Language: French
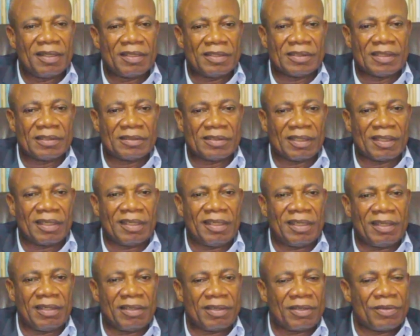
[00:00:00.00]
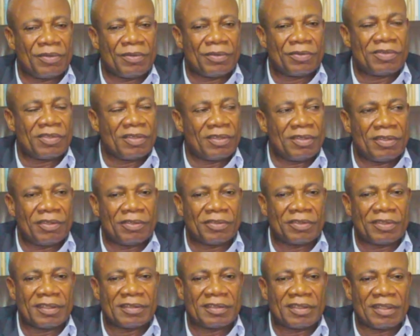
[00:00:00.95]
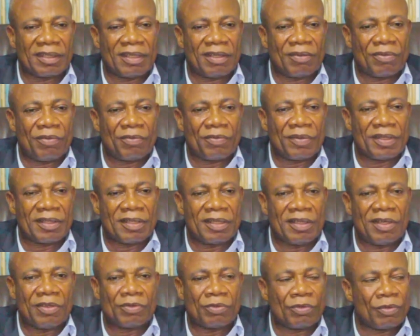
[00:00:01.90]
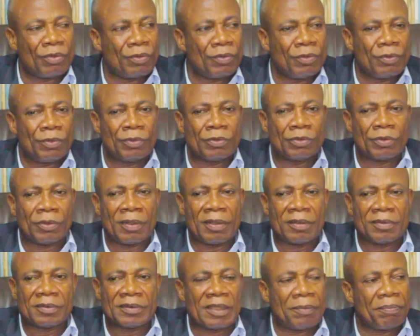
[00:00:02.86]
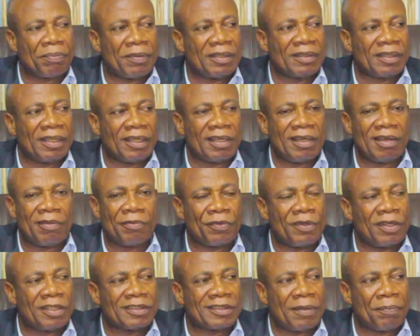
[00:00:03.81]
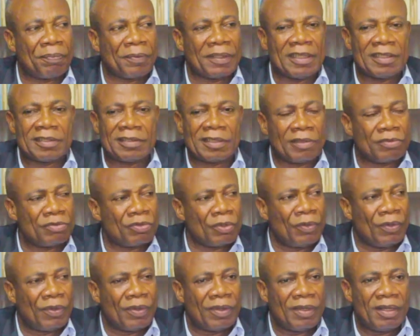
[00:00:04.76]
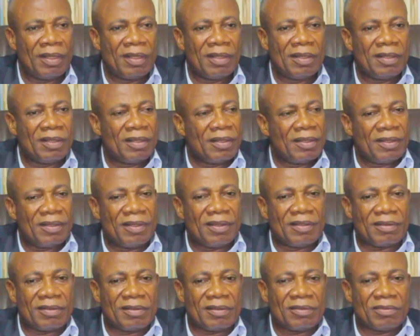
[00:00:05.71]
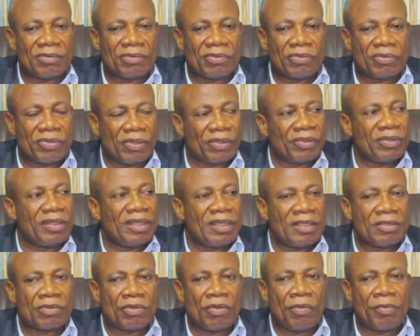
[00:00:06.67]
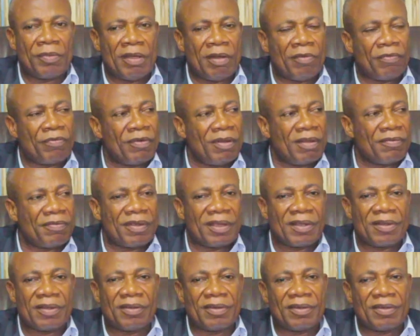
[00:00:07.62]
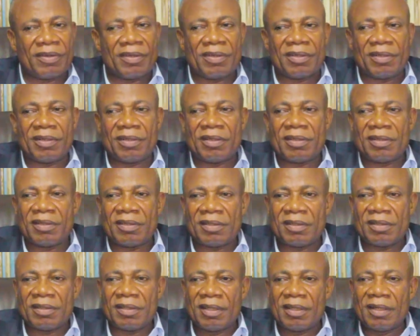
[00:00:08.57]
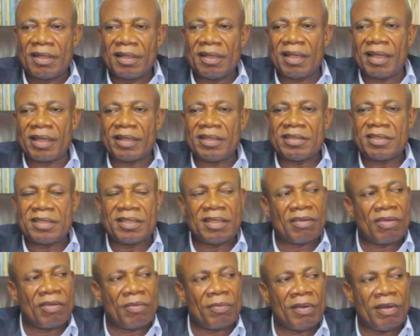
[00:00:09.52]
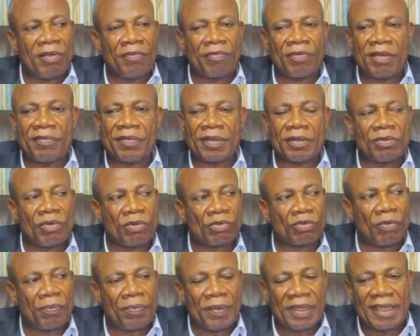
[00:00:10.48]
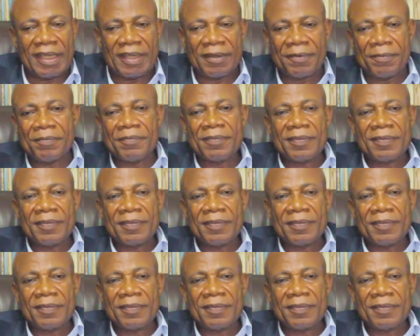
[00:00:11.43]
Je serai content, je serai convaincu les jours où j'apprendrai que la France a pris des sanctions euh, sérieuses comme ils le font avec euh, la Russie, comme ils le font avec d'autres pays.